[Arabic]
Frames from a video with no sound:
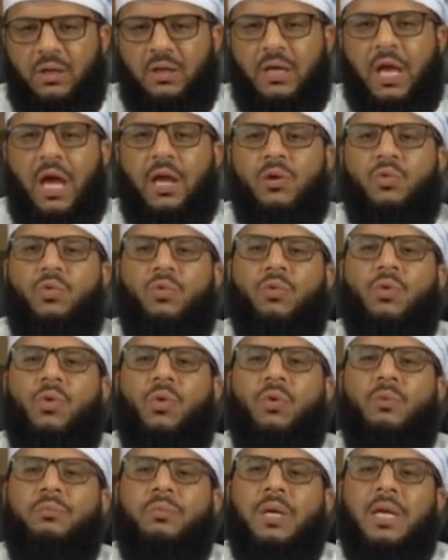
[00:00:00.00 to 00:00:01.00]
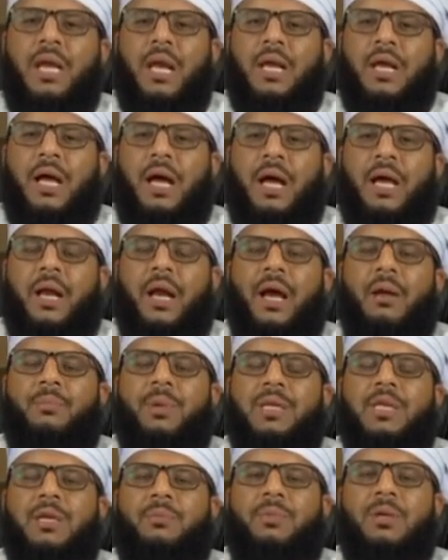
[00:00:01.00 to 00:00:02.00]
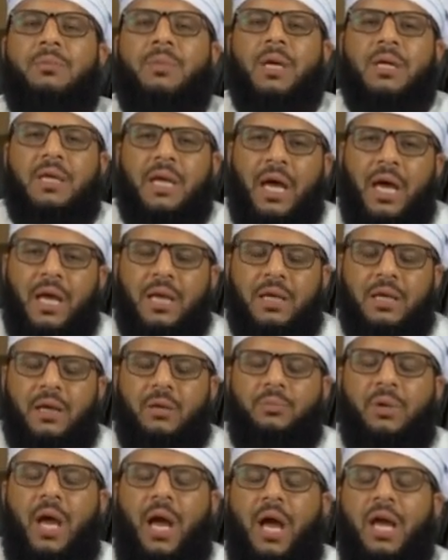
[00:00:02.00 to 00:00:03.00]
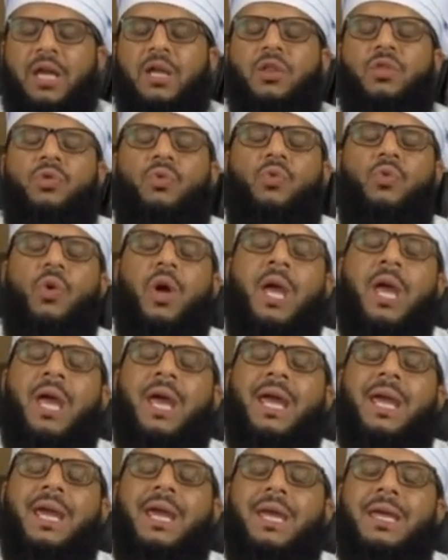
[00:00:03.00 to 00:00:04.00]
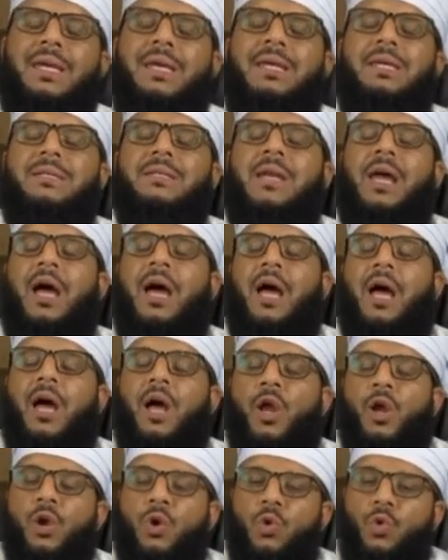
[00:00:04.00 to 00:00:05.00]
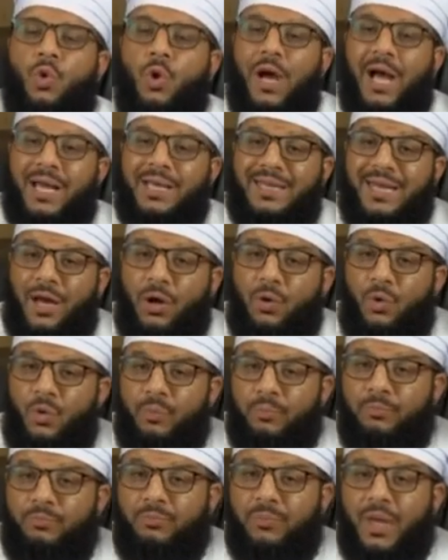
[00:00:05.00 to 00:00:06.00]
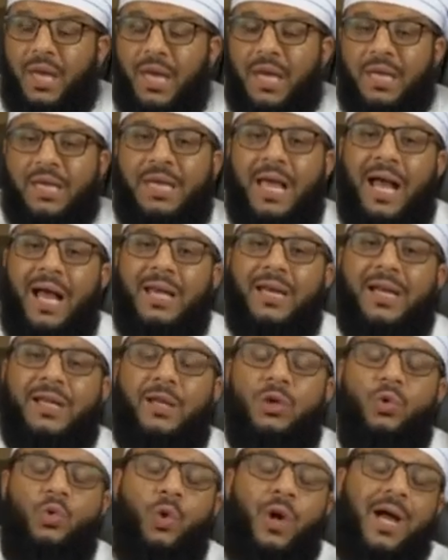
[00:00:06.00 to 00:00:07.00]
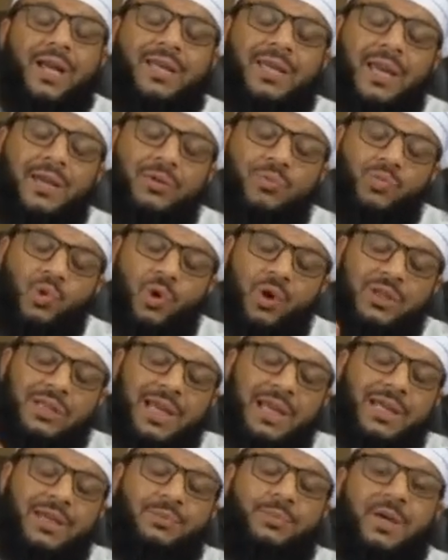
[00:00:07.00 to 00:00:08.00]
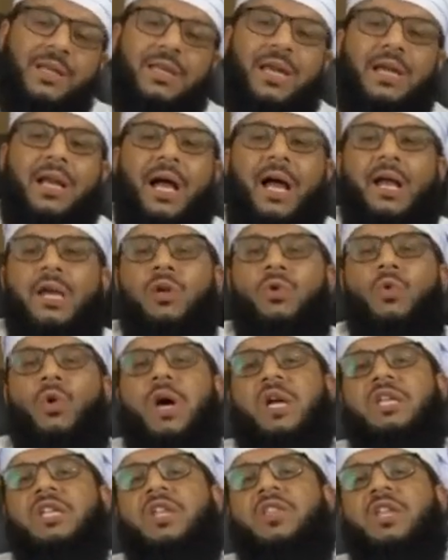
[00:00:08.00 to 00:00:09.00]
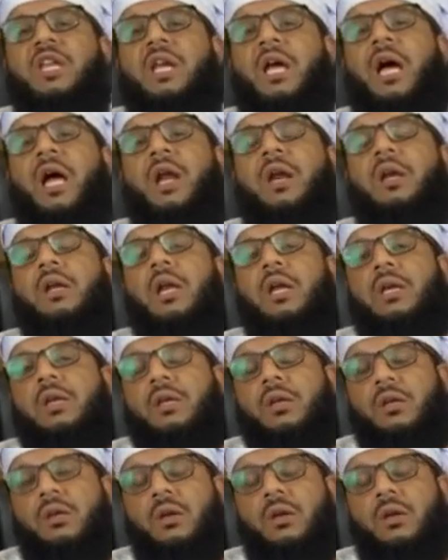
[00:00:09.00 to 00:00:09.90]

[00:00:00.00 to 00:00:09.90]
كانوا من الغرابة بمكان بحيث إن لغتهم كانت لغة مختلفة عن لغة ذي القرنين